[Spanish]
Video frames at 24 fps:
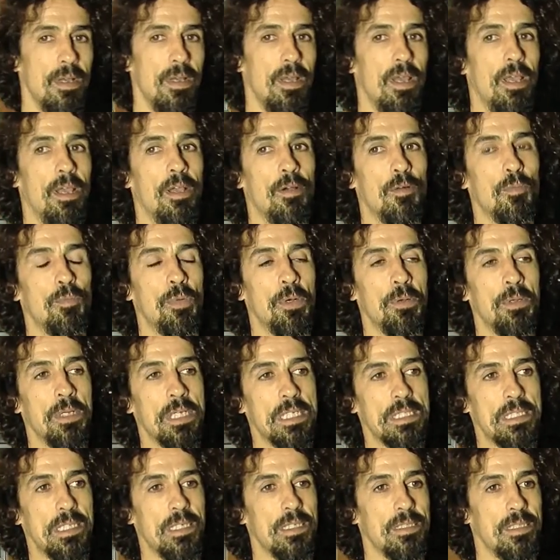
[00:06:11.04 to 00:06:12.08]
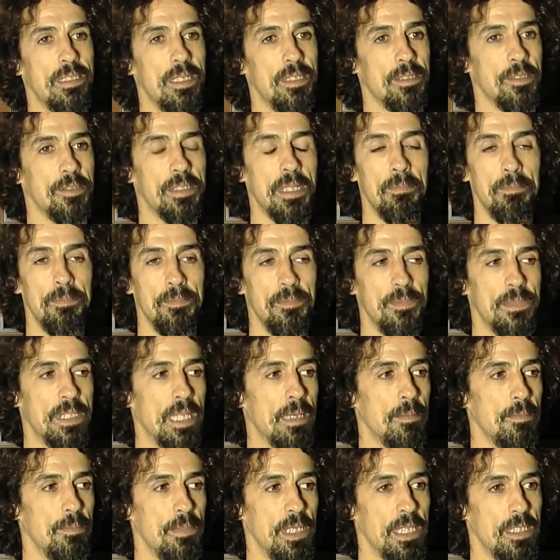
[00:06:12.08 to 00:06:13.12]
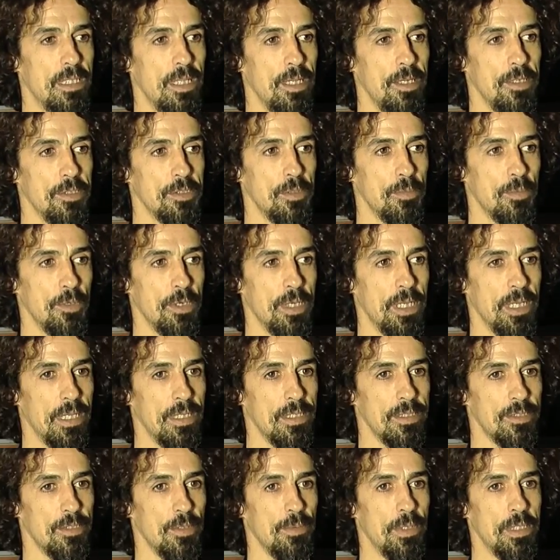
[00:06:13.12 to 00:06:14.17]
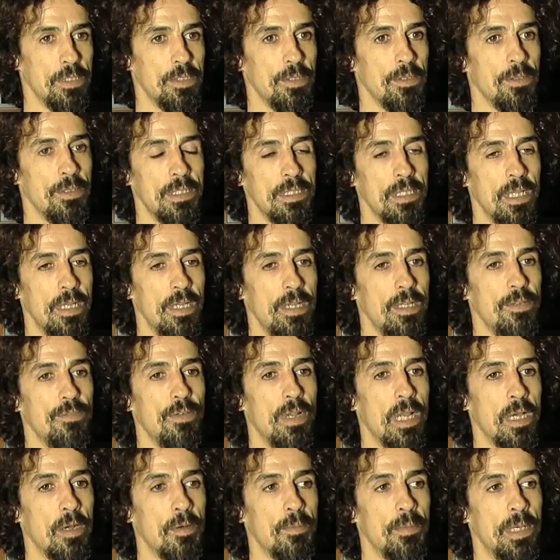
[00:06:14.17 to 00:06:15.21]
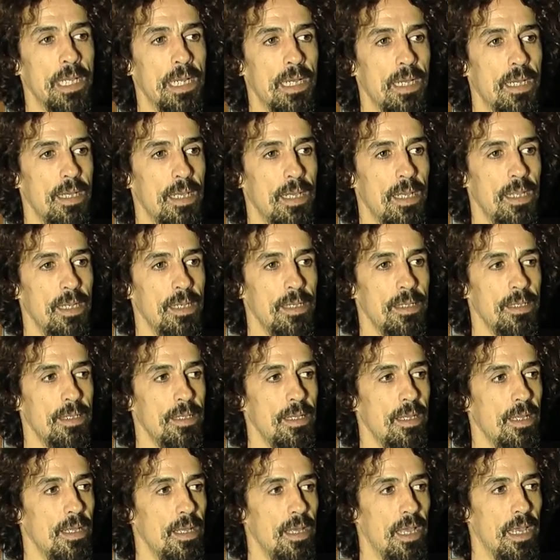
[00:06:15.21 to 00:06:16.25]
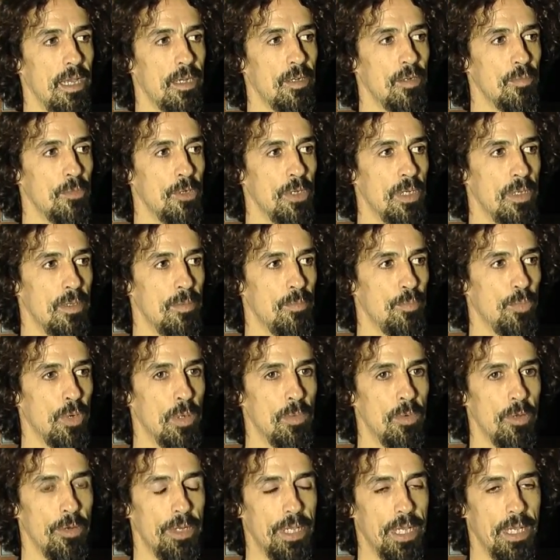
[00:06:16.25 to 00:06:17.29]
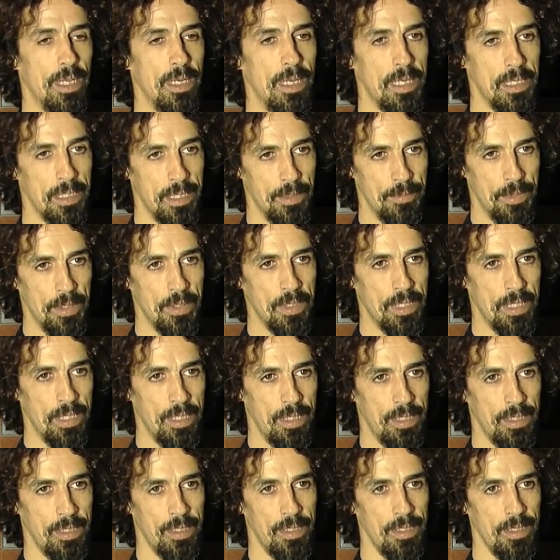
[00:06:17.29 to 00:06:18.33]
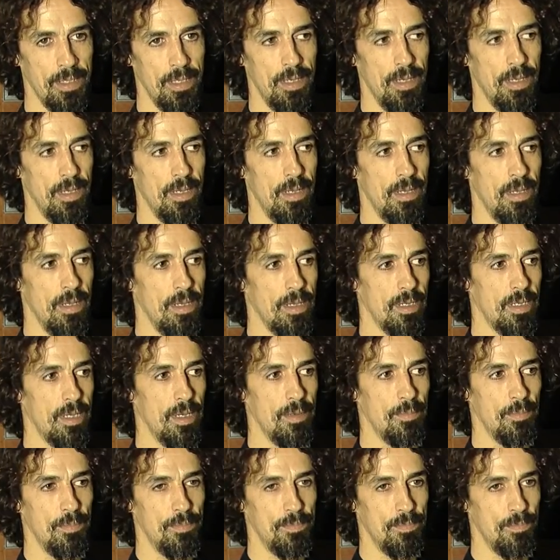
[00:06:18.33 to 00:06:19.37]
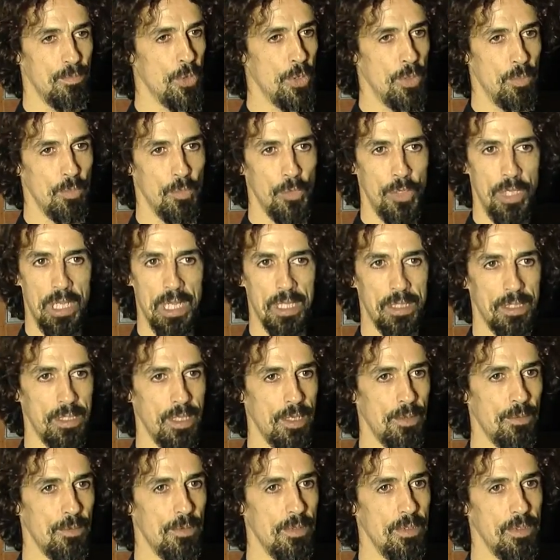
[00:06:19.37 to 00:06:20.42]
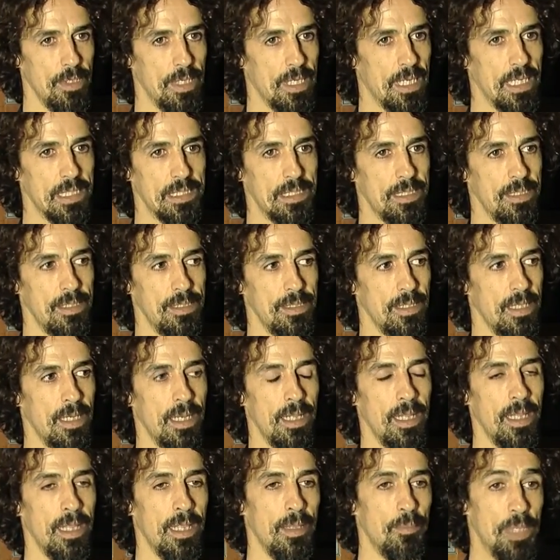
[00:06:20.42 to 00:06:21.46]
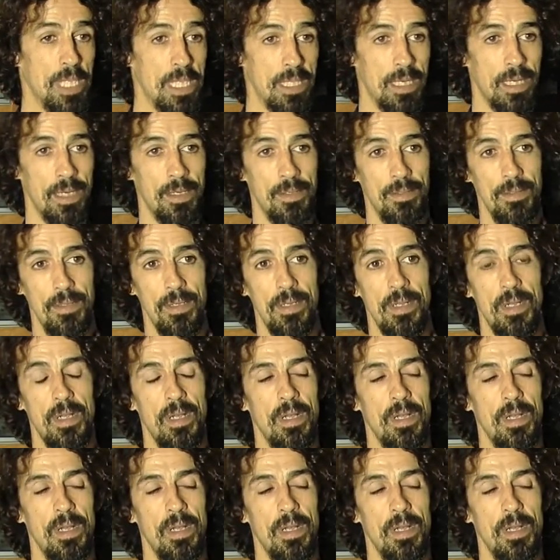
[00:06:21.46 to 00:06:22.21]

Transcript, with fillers: es un pueblo que sigue siendo tan, tan misterioso porque sobre todo en Tenerife La Gomera es, el, es como el pueblo original que vino aquí, que es muy, muy antiguo, es casi de la edad de piedra, ¿no?